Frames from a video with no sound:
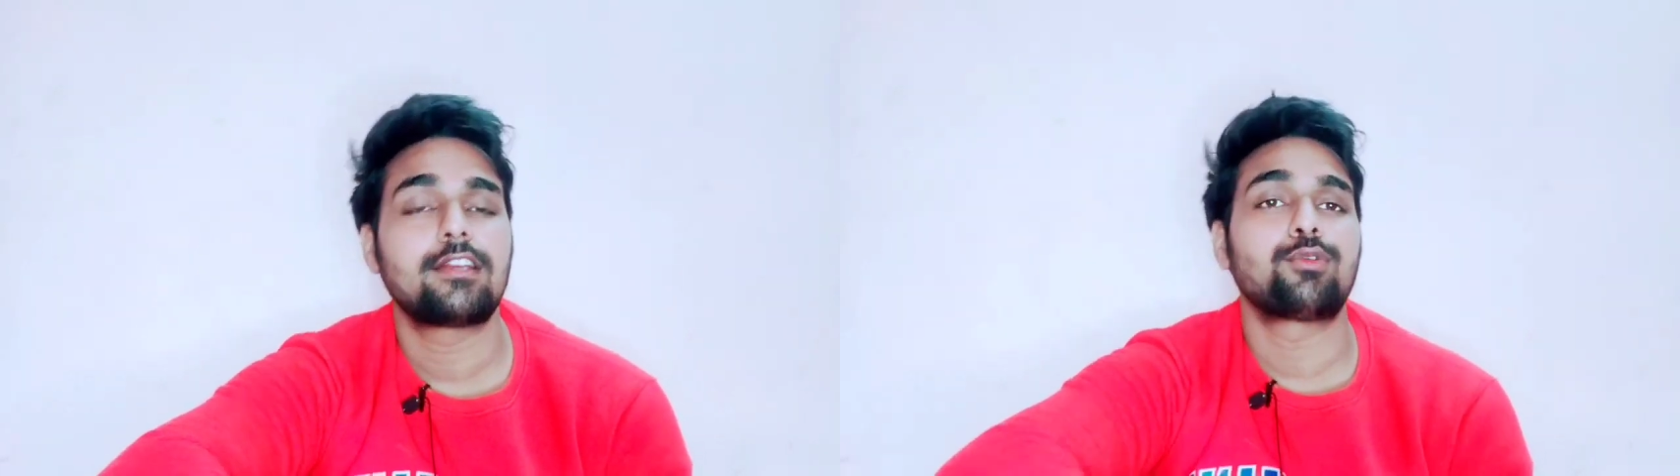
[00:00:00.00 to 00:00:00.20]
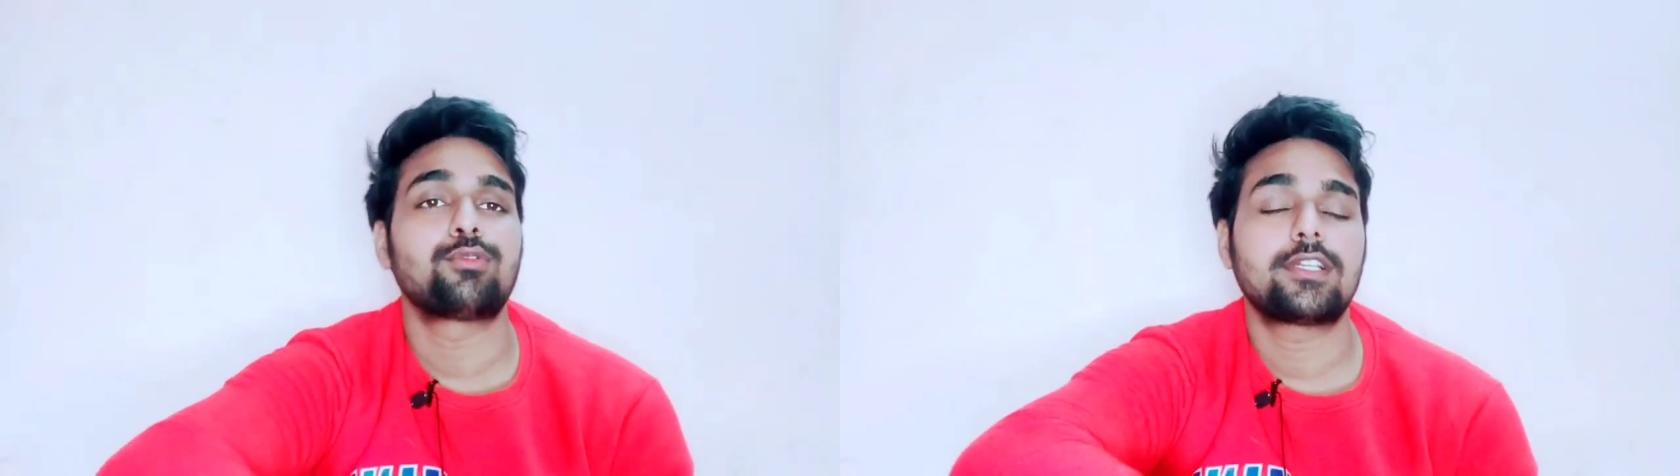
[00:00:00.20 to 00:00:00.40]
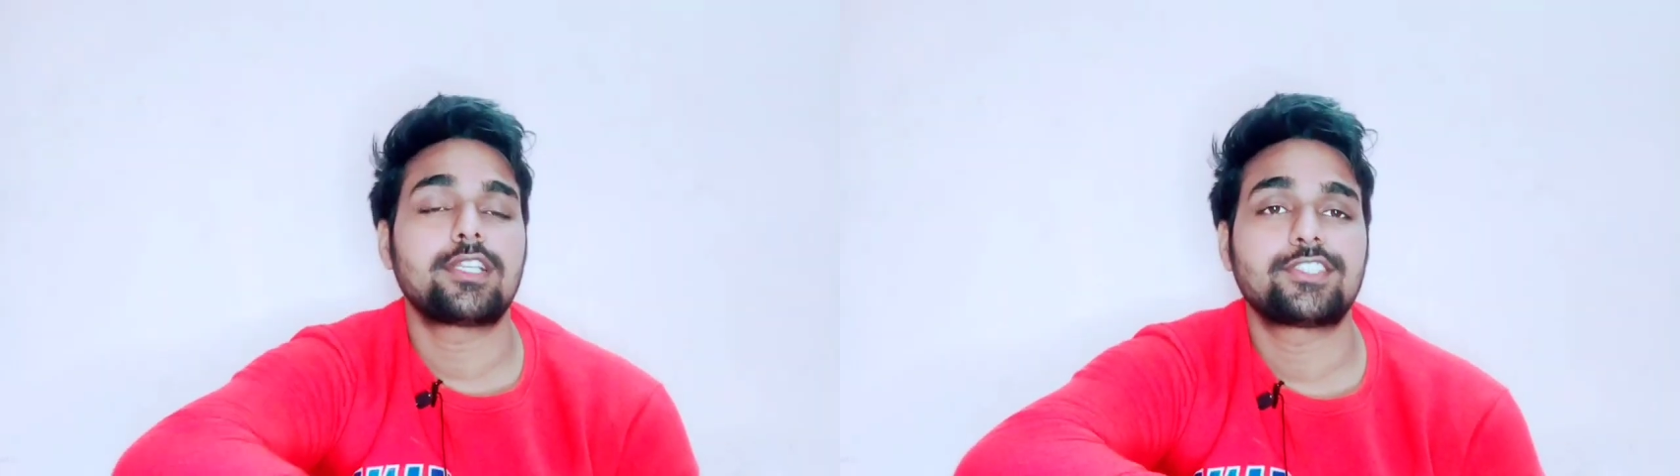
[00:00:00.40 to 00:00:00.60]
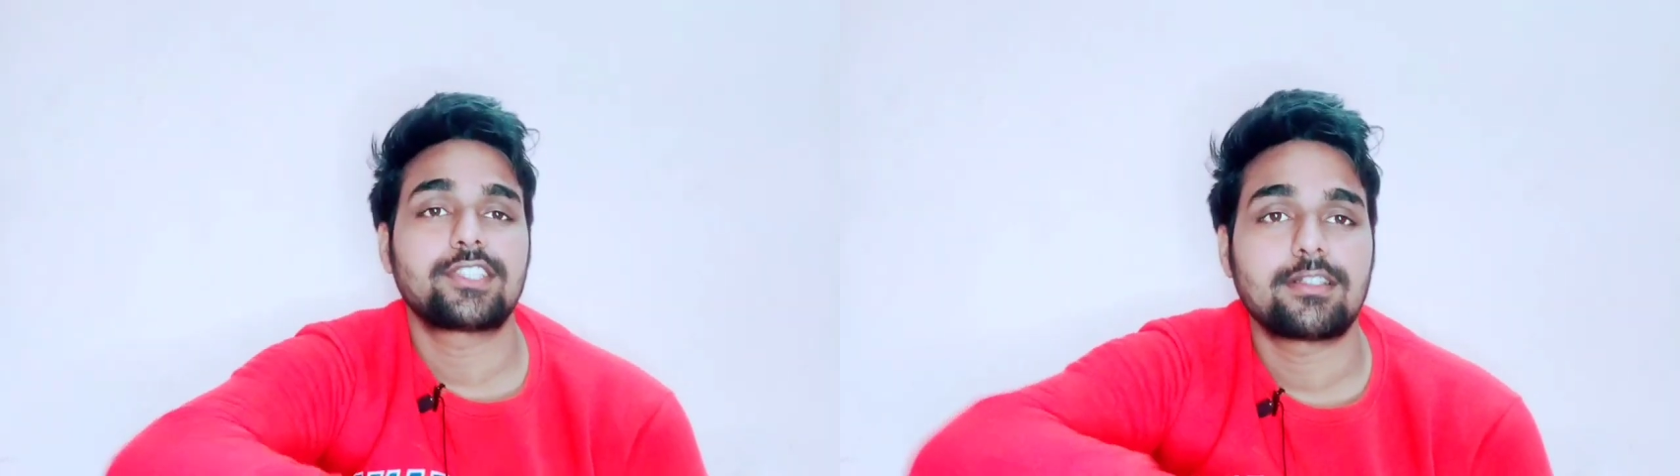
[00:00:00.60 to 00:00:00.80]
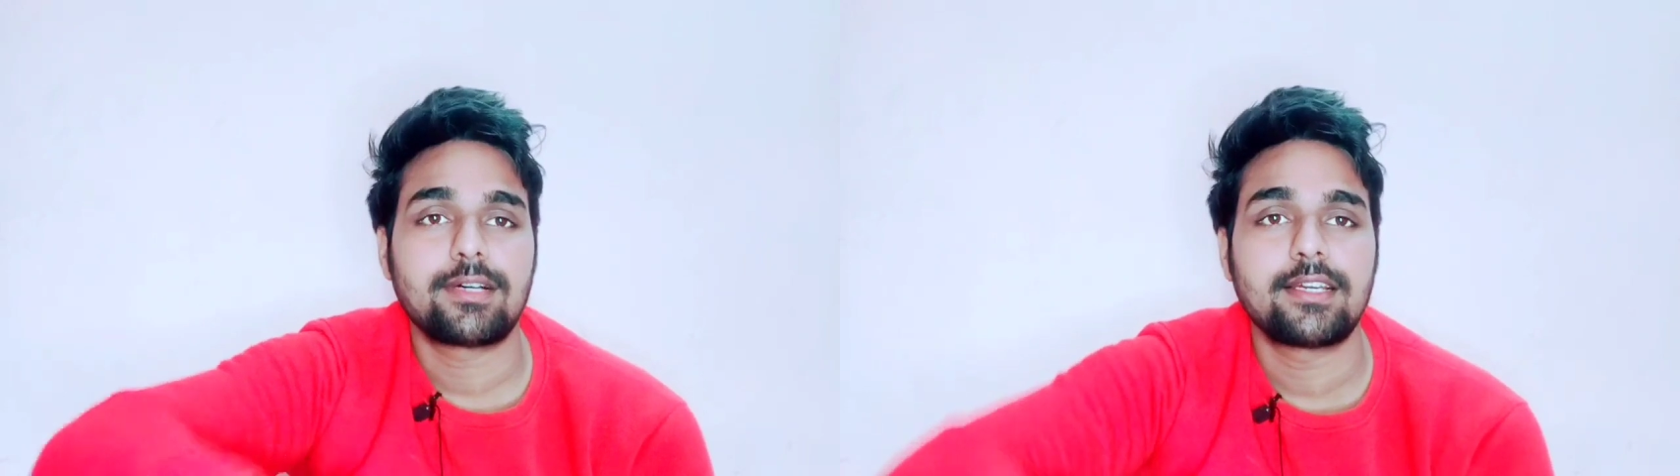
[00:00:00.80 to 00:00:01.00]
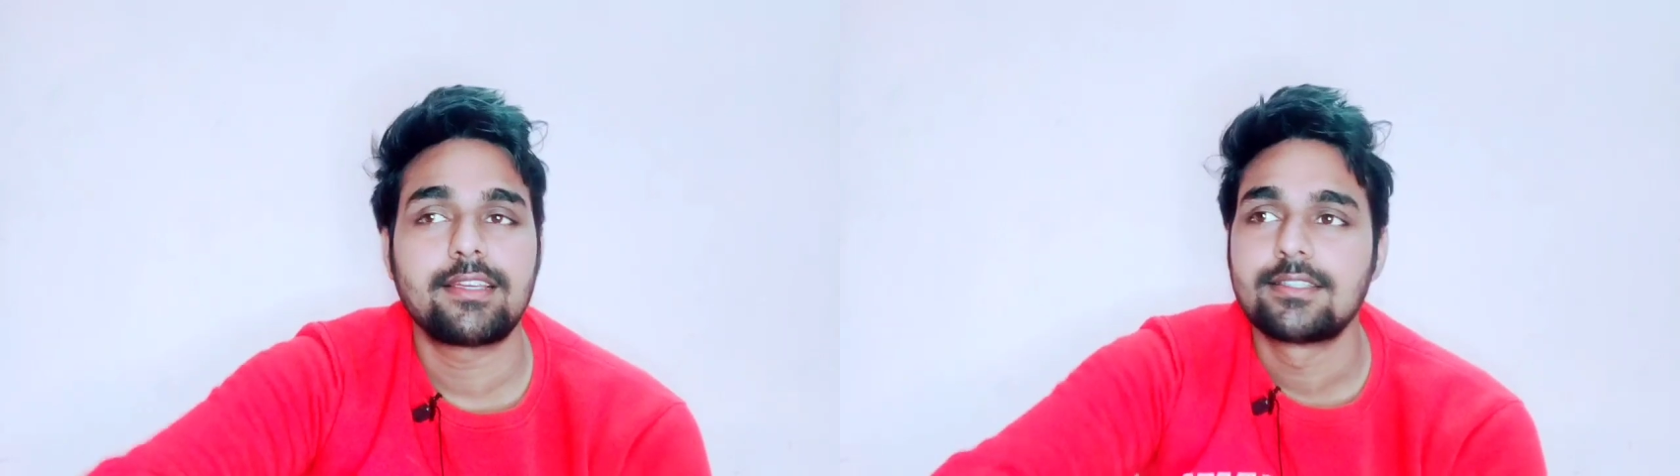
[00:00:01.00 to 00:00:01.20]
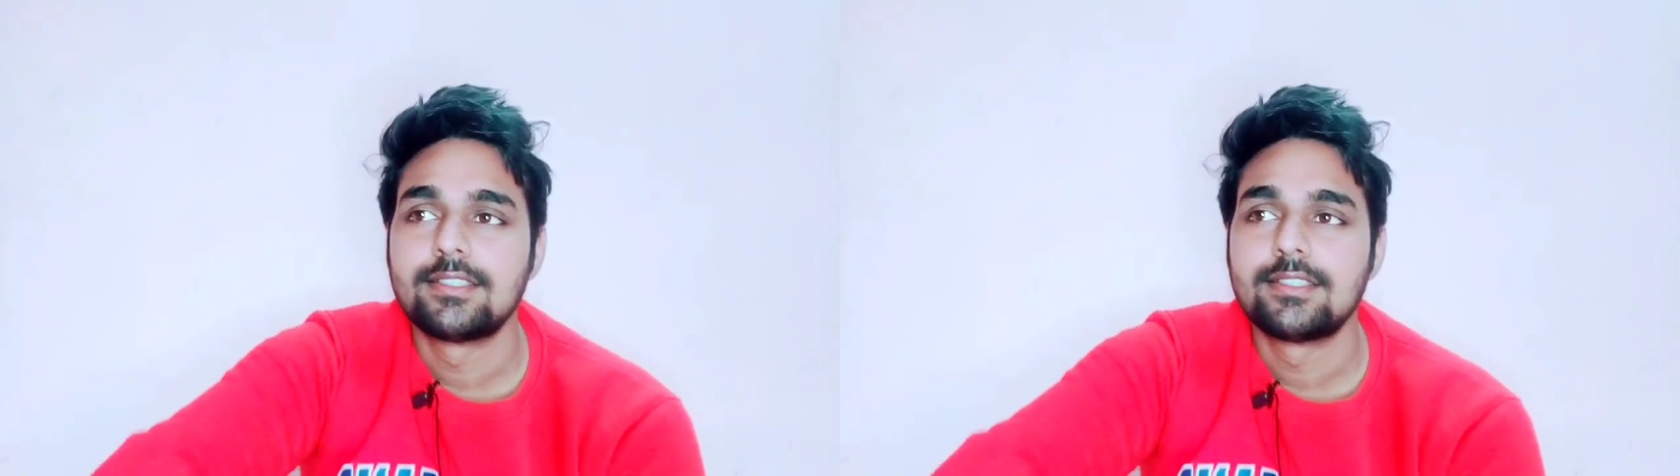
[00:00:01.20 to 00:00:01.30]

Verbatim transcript: कोरोना टेस्ट करवाएं